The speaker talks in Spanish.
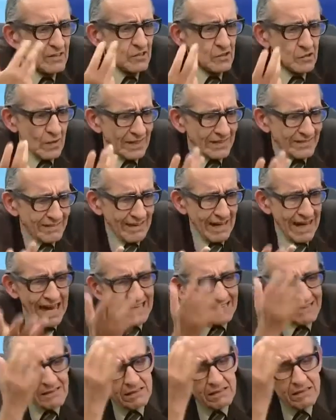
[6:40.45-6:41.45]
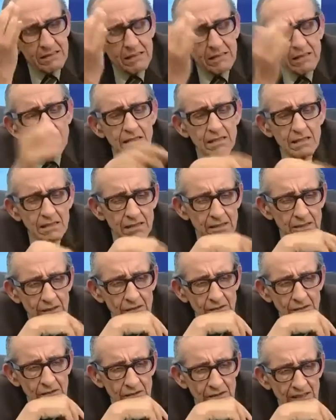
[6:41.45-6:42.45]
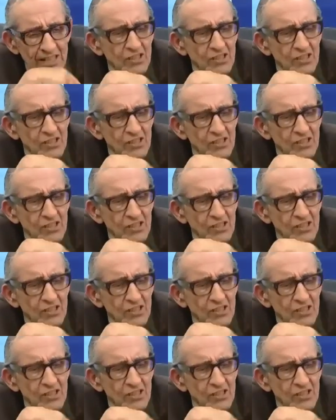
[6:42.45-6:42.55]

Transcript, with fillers: en su atrás, ¿no?